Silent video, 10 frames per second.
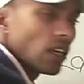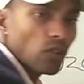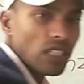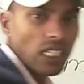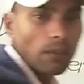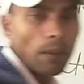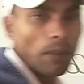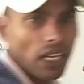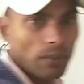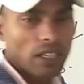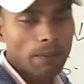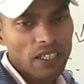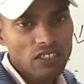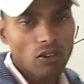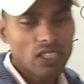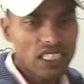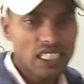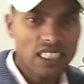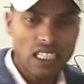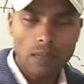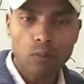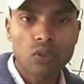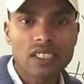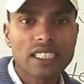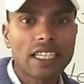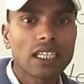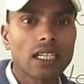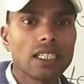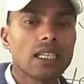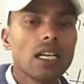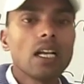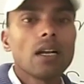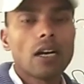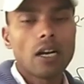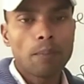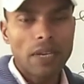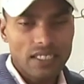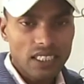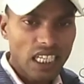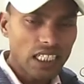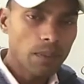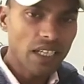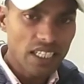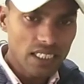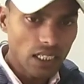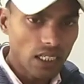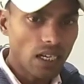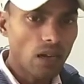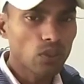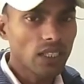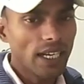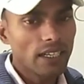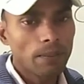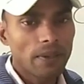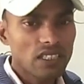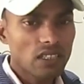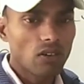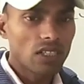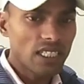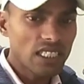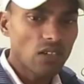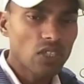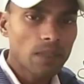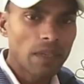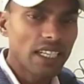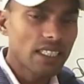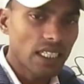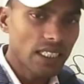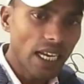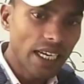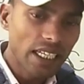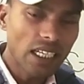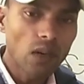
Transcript: क्वेश्चन नंबर पहले में रेफरेंस कॉन्टेस्ट के साथ आपको किसी एक पैसेज का एक्सप्लेनेशन करना होता है रेफरेंस कॉन्टेस्ट और एक्सप्लेनेशन अच्छा हेडिंग